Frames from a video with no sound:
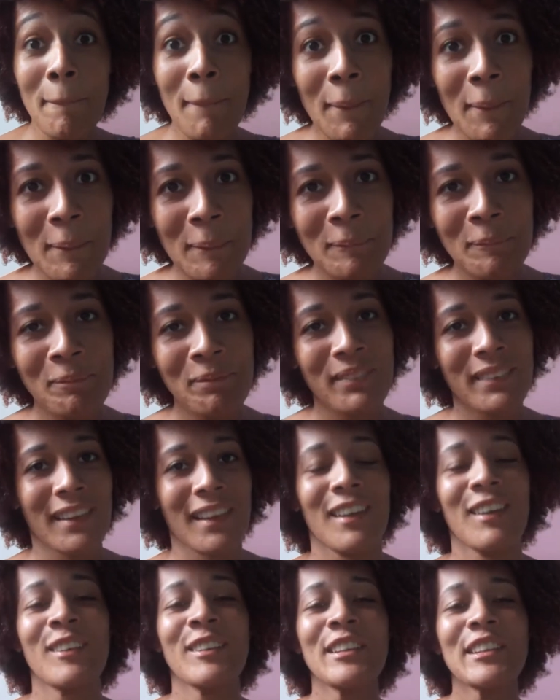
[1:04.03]
Bom,
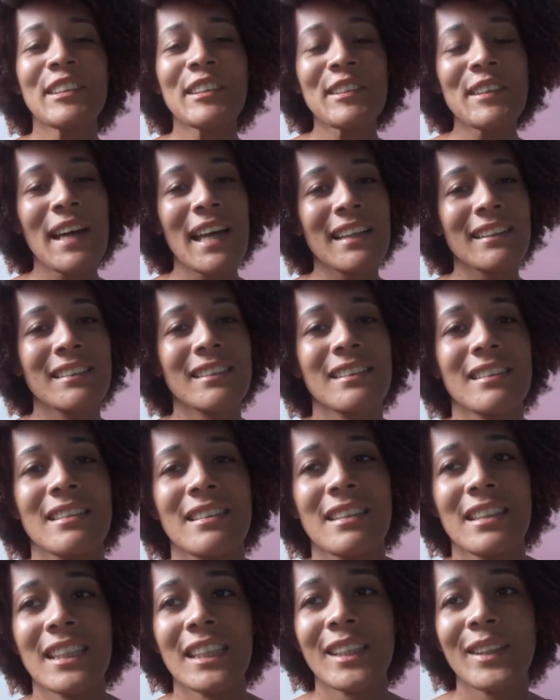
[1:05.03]
Hoje eu tô
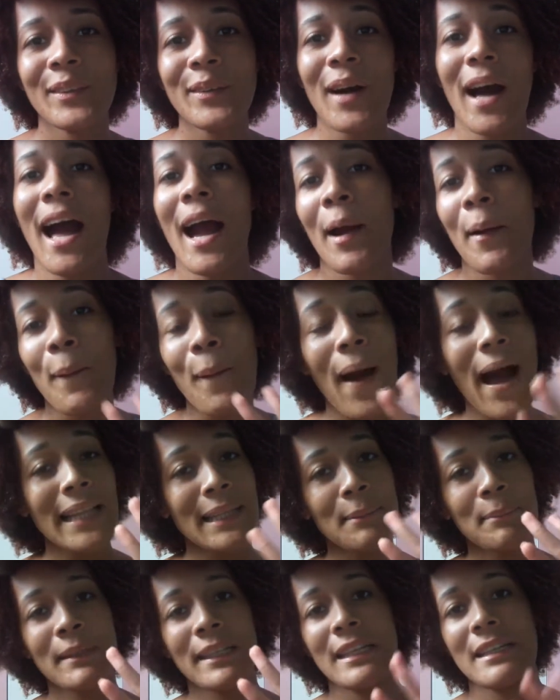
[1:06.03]
realizando a
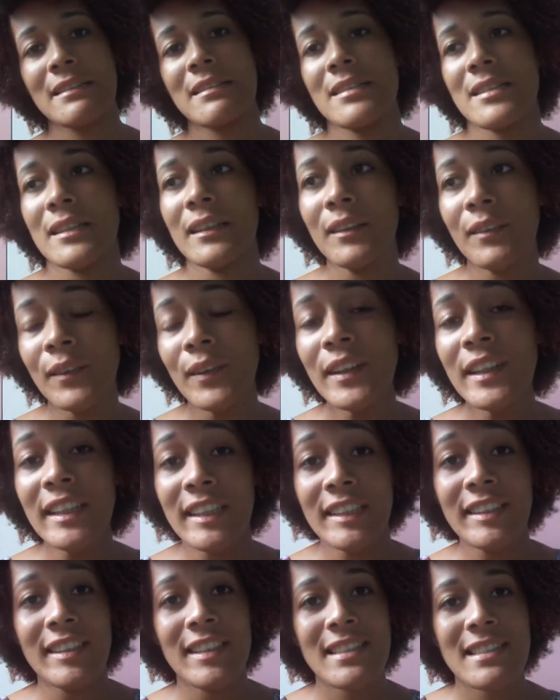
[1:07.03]
quarta aplicação
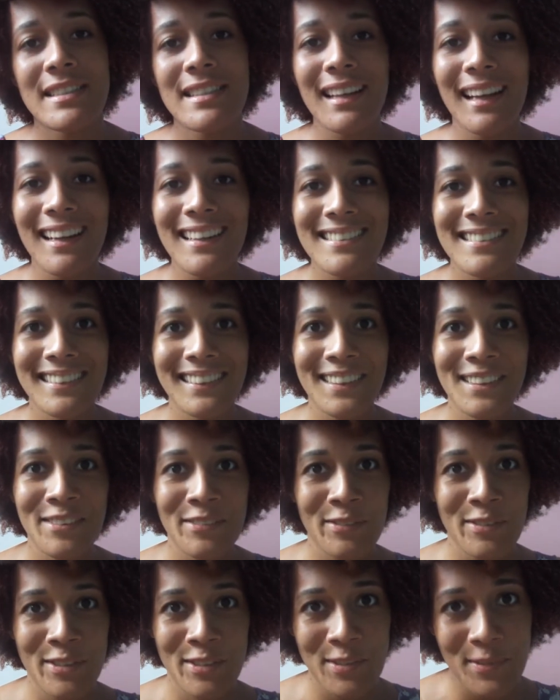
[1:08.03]
de receita
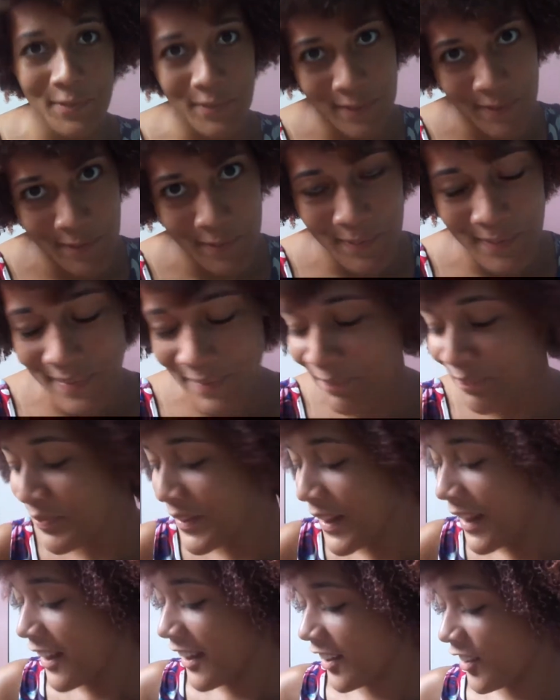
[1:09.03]
caseira nos meus fios.
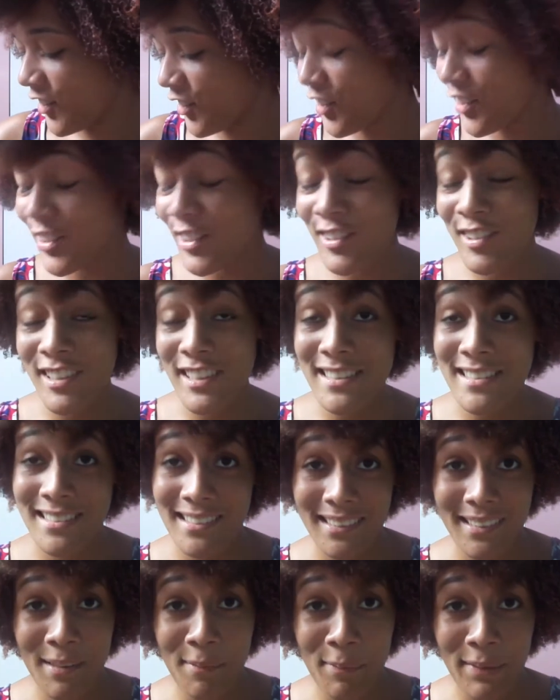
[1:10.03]
E hoje eu tô
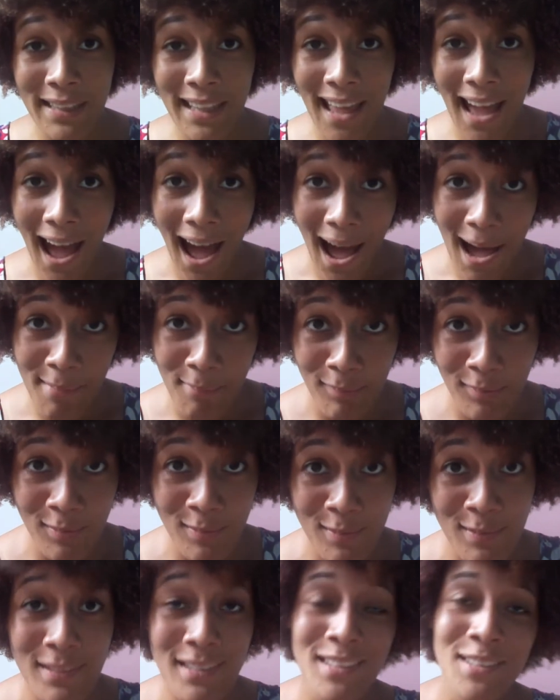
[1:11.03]
utilizando a
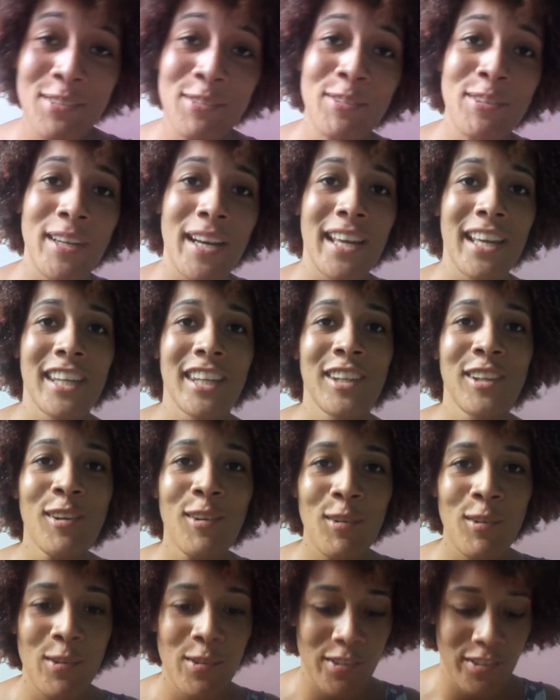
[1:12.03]
beterraba com cenoura
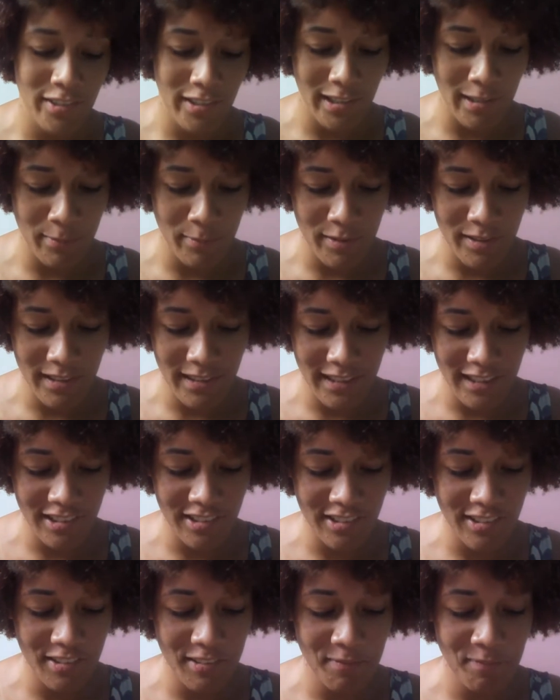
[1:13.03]
e iogurte creme de
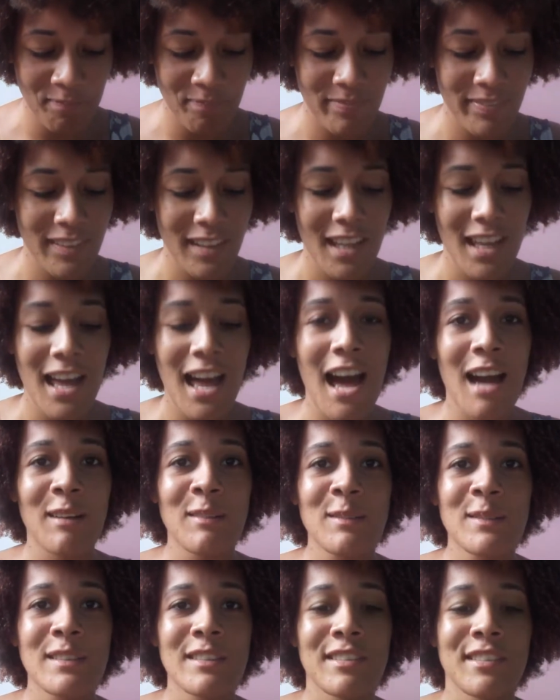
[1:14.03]
leite.
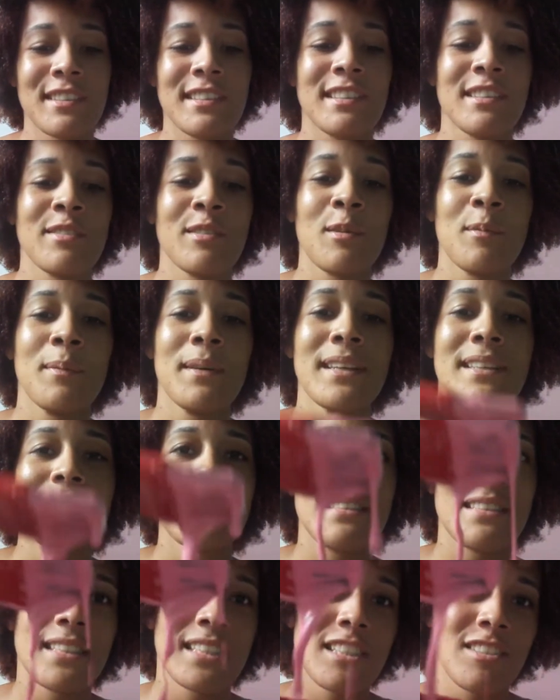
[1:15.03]
A consistência ficou
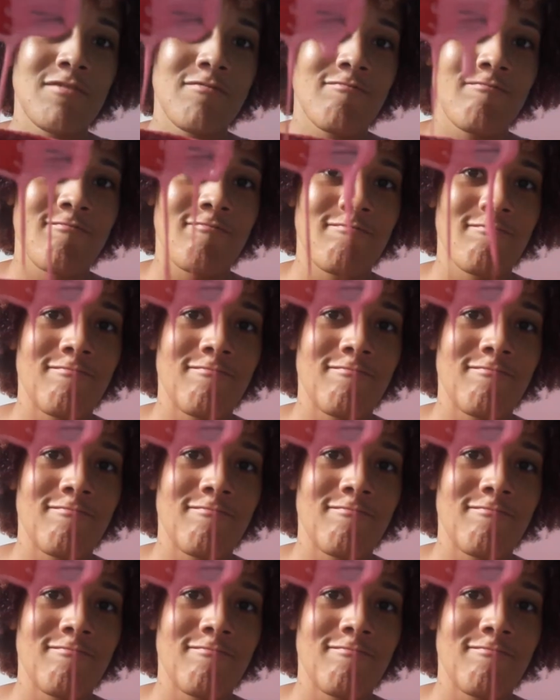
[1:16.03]
bem assim.